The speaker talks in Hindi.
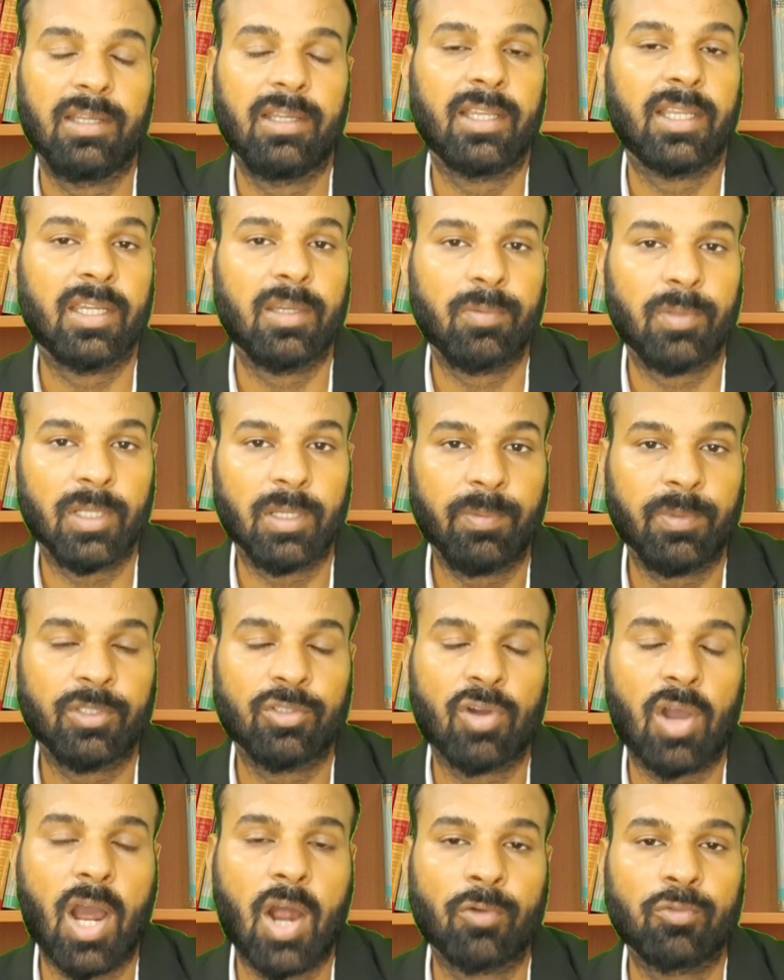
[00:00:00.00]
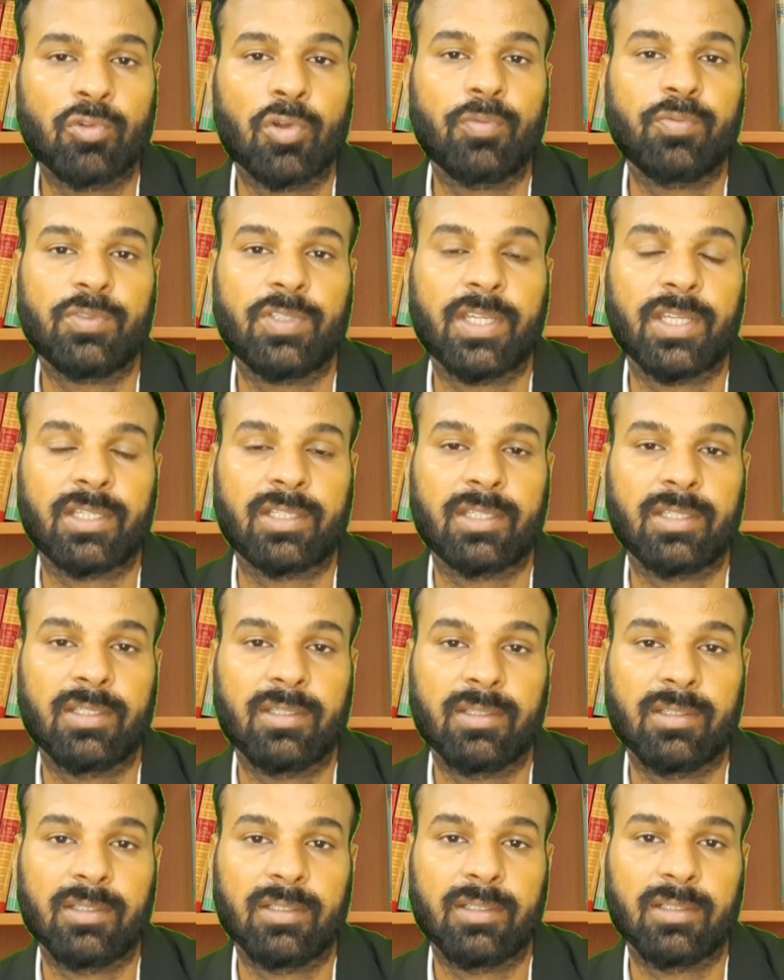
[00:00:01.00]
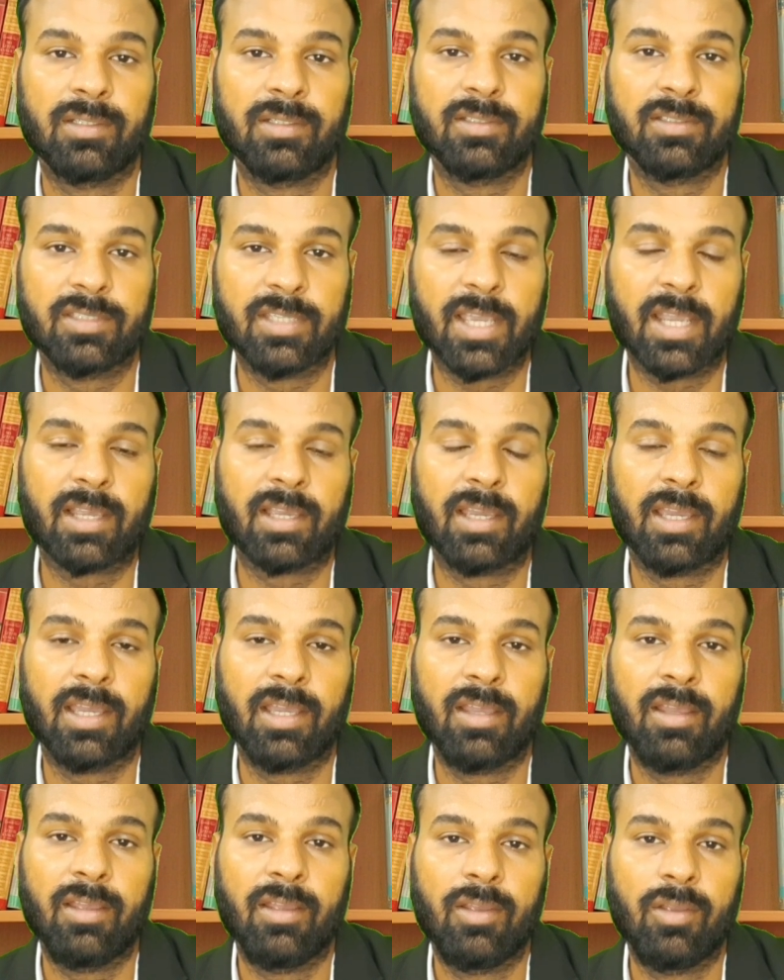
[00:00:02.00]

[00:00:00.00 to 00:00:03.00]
लेकिन फिर भी जो आउट ऑफ स्टेट चेक है